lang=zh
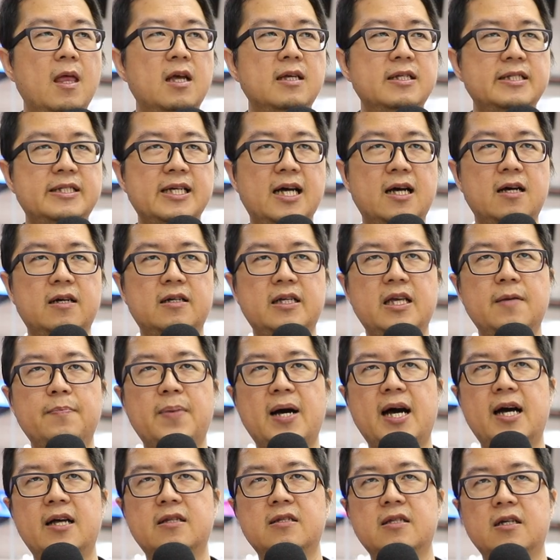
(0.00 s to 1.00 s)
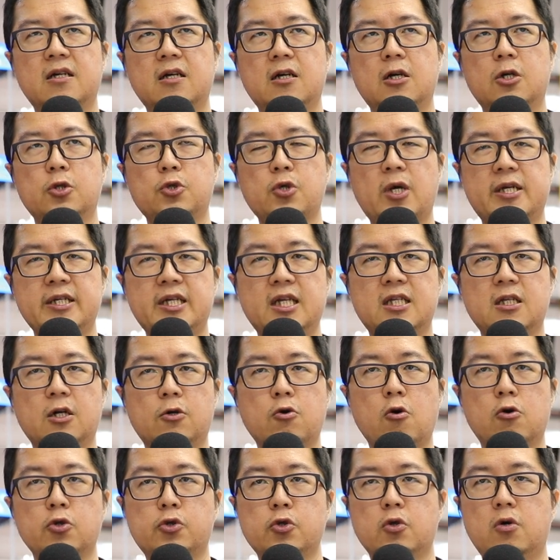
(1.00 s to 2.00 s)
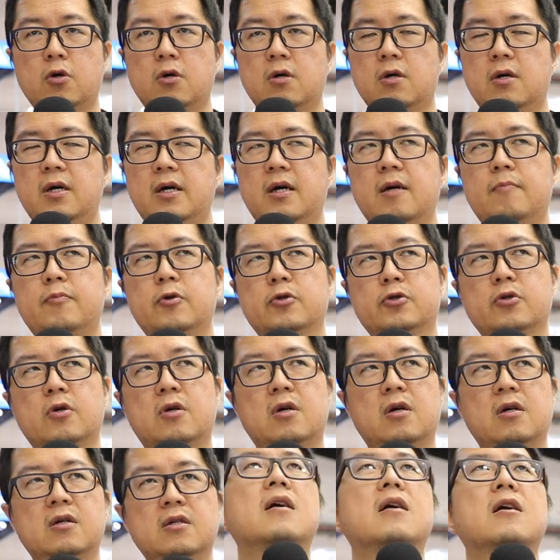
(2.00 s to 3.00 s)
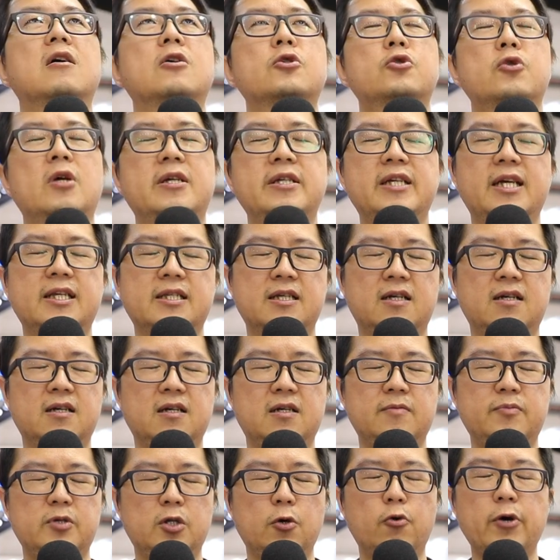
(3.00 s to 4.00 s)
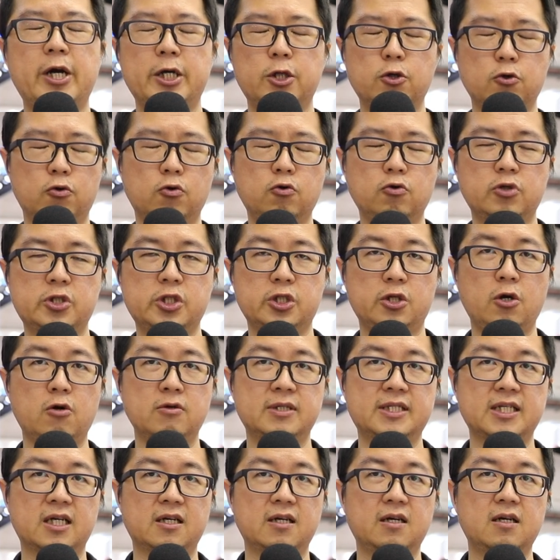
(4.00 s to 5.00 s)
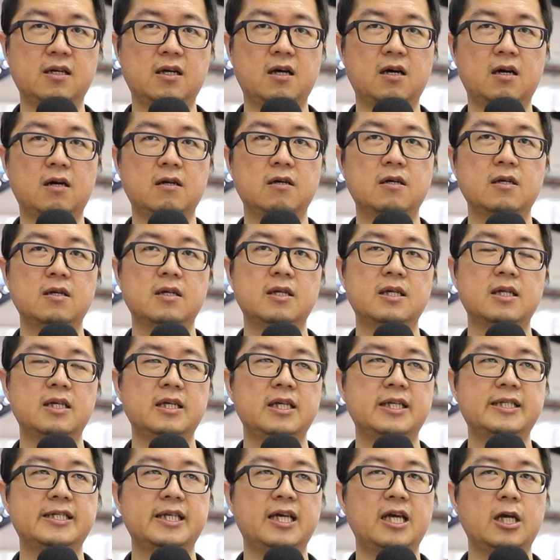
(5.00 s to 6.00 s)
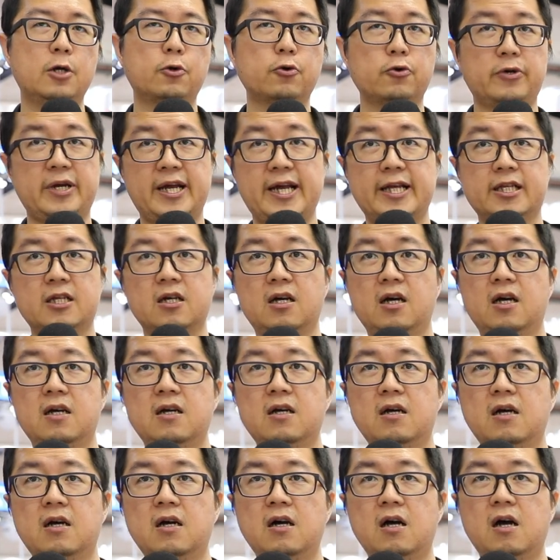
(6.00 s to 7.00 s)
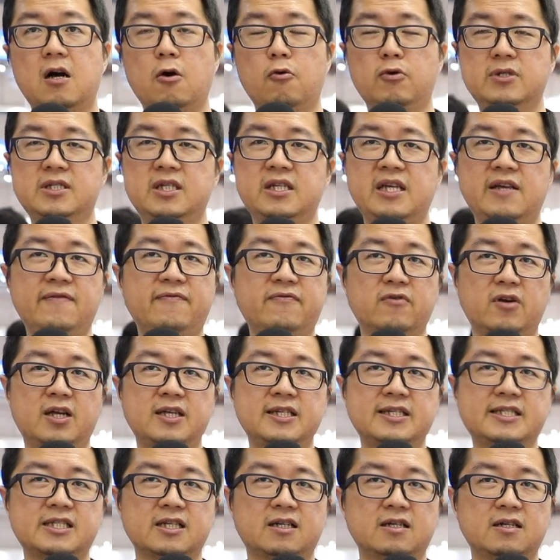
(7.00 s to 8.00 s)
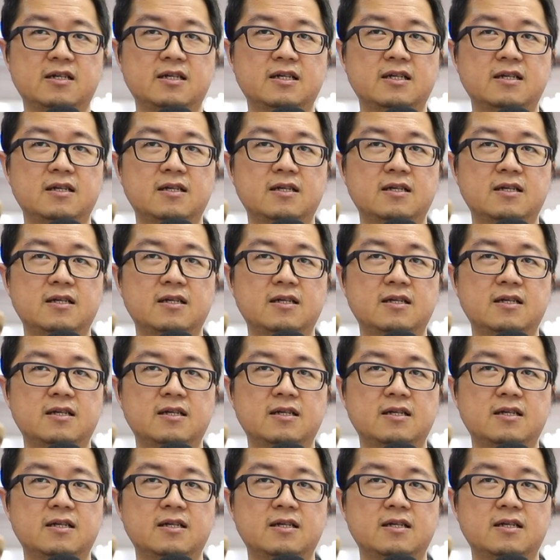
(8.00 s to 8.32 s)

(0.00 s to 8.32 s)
像一般的专业的工作，呃，比如说呃专业的，一些绘图使用者哈，一些 creator 啊，或是 influencer